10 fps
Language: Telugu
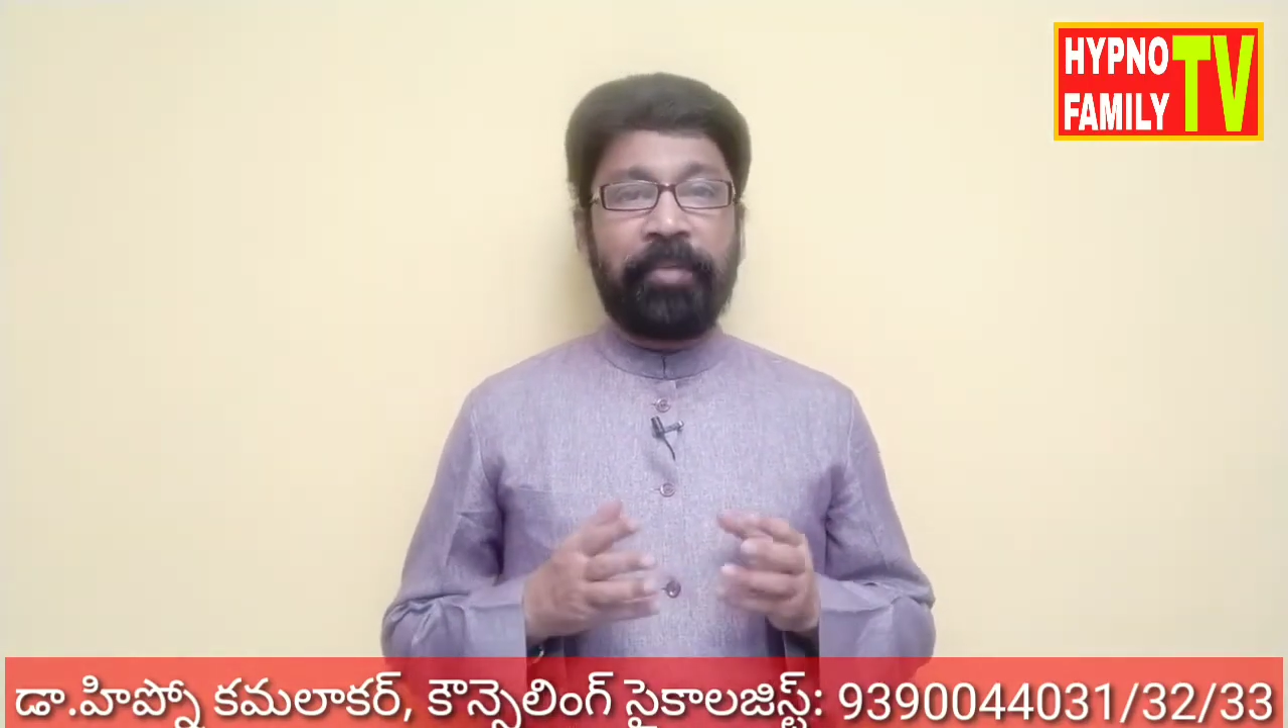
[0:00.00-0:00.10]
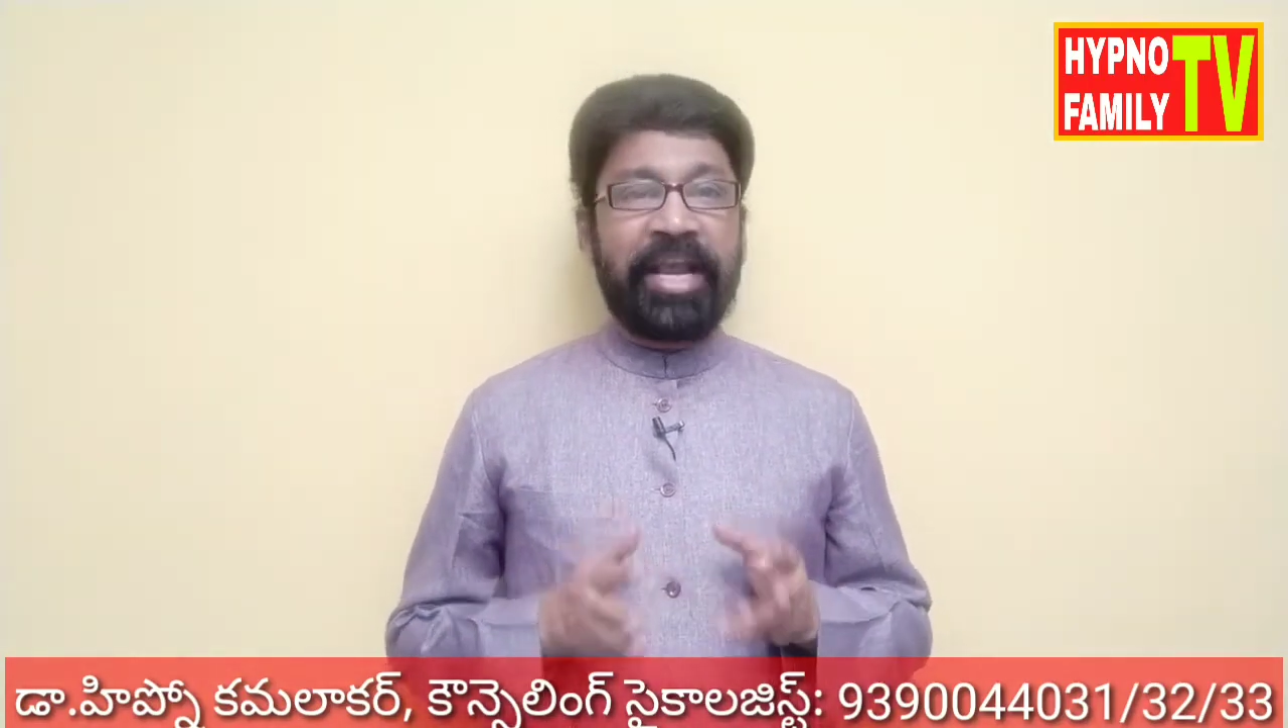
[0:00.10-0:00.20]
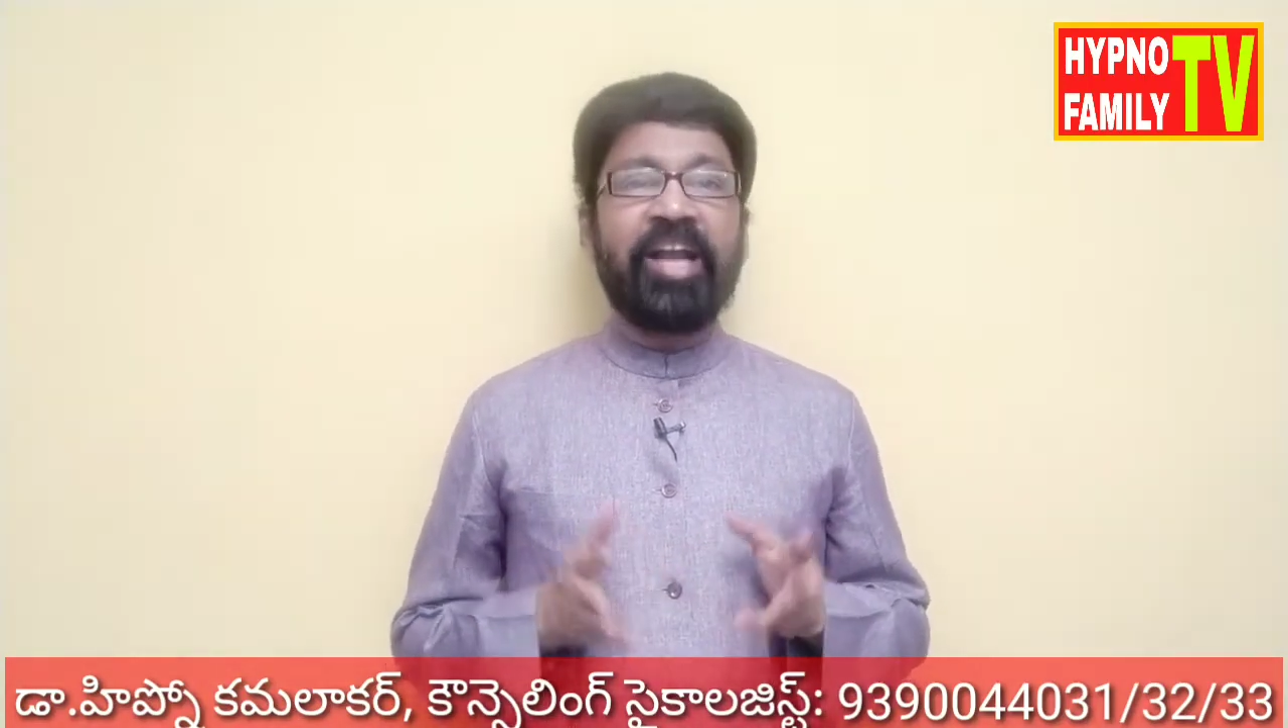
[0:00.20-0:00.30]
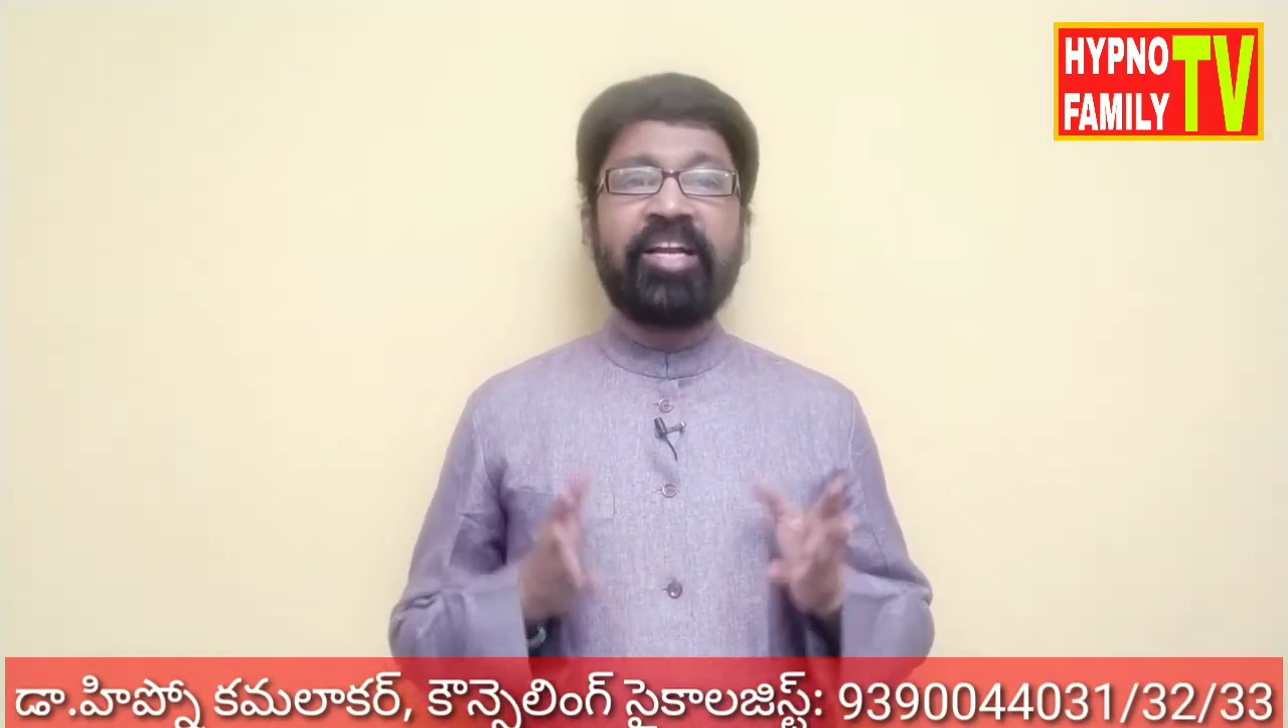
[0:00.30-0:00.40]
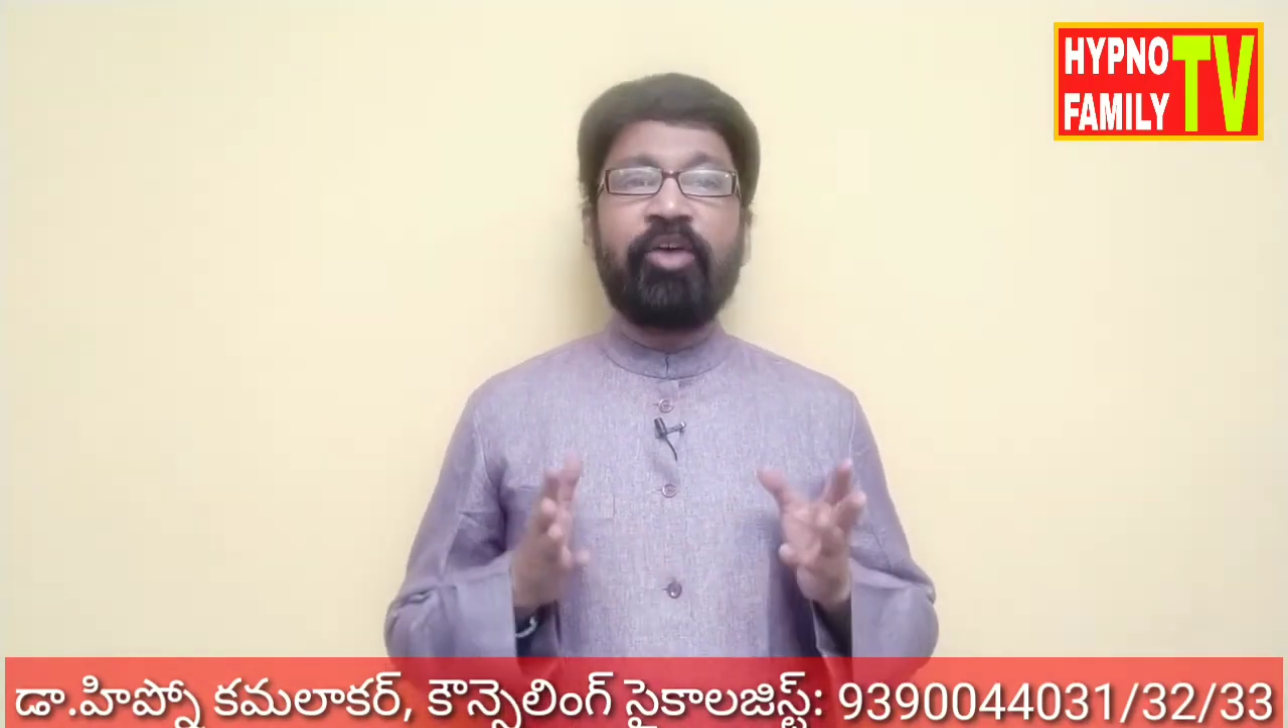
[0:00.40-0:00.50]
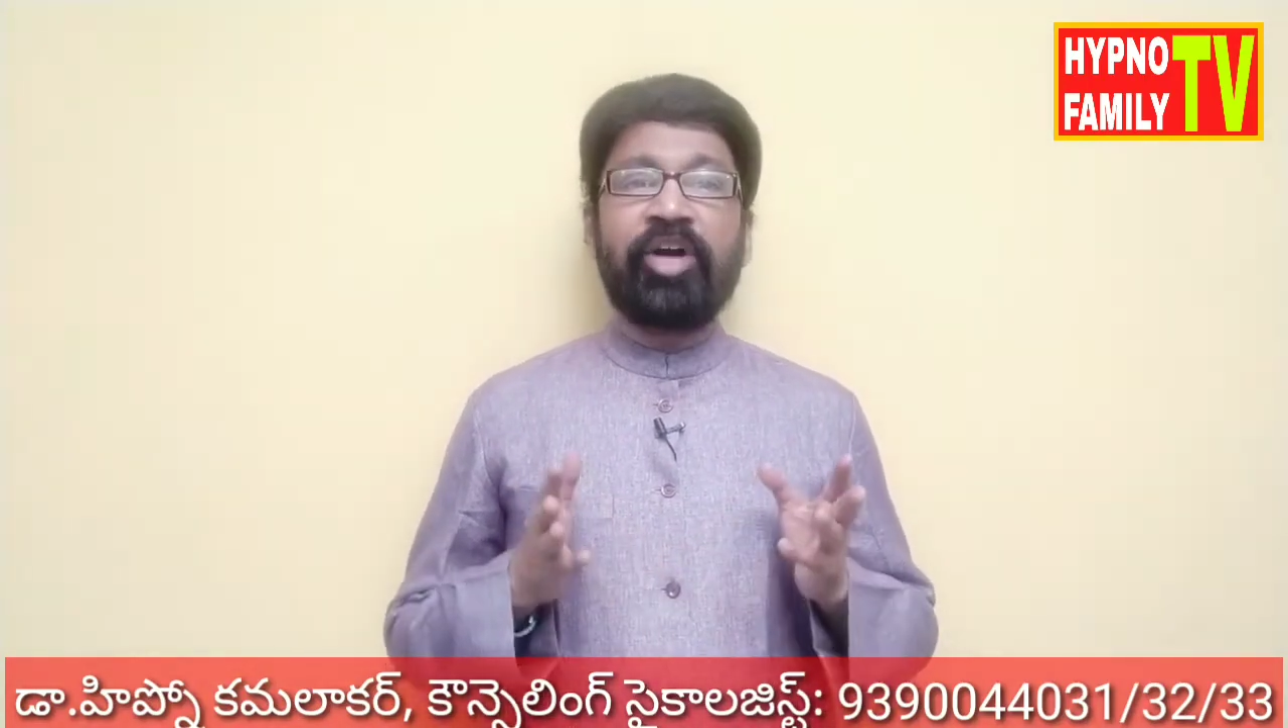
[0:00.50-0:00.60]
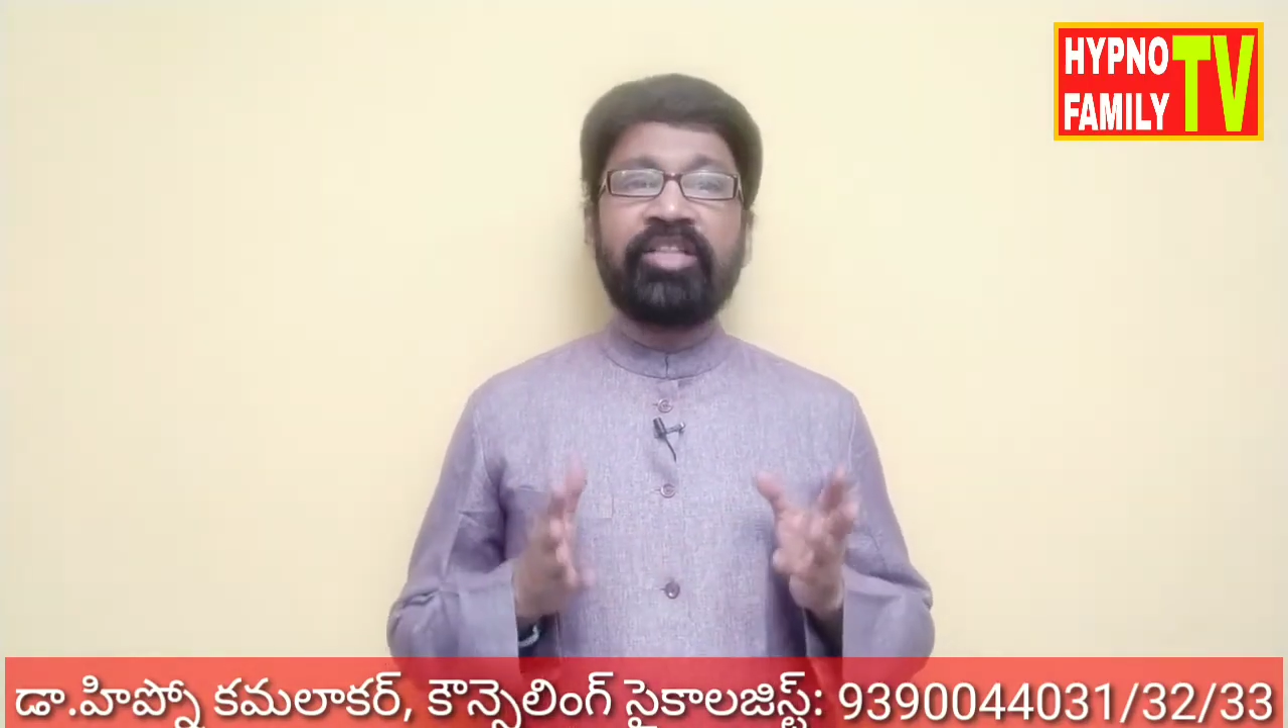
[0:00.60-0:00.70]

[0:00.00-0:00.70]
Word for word: భయానక